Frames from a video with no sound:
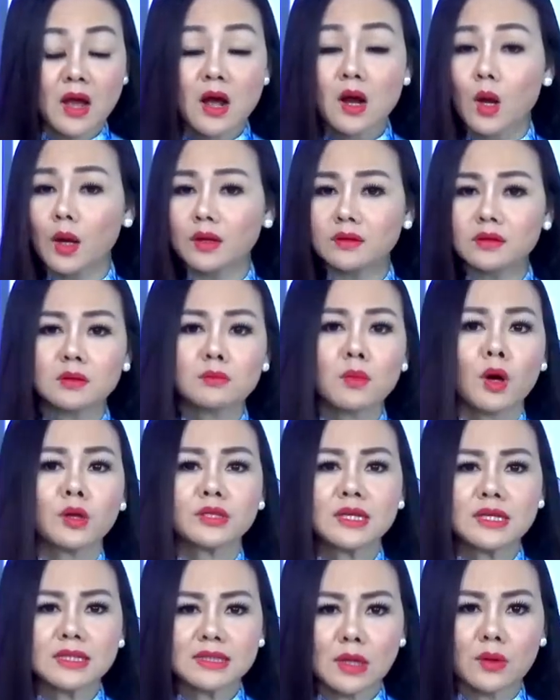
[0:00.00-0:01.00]
Con đường
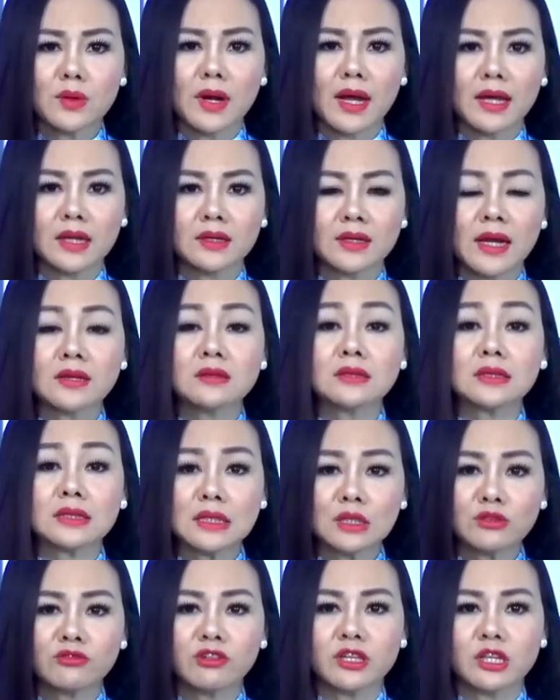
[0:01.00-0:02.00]
Baltic sau này đã được
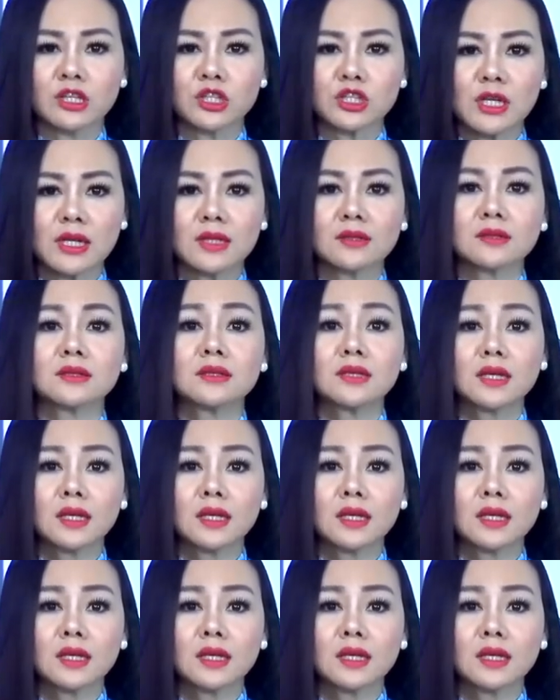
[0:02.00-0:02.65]
lưu vào danh sách